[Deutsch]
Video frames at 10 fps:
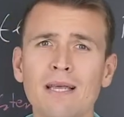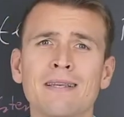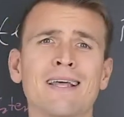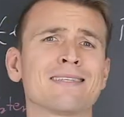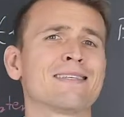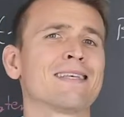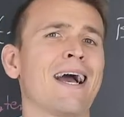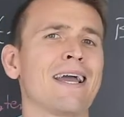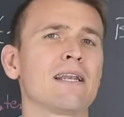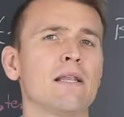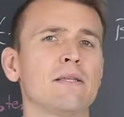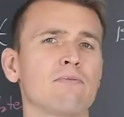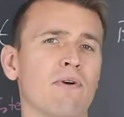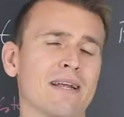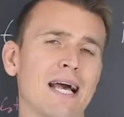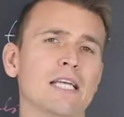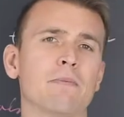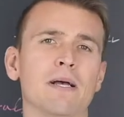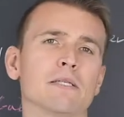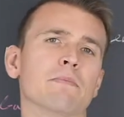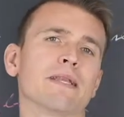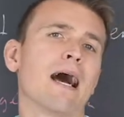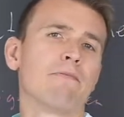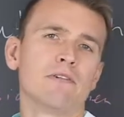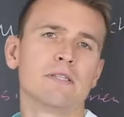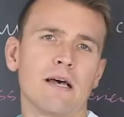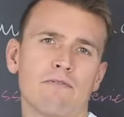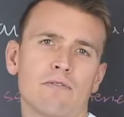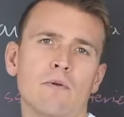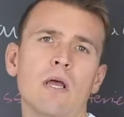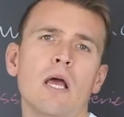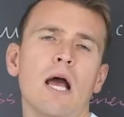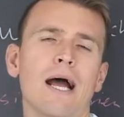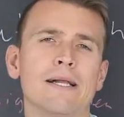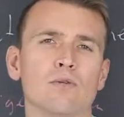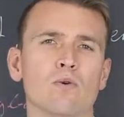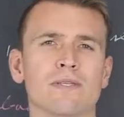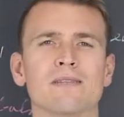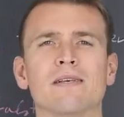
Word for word: dass es eigentlich vergleichbar ist mit Apfelsaft. Also es ist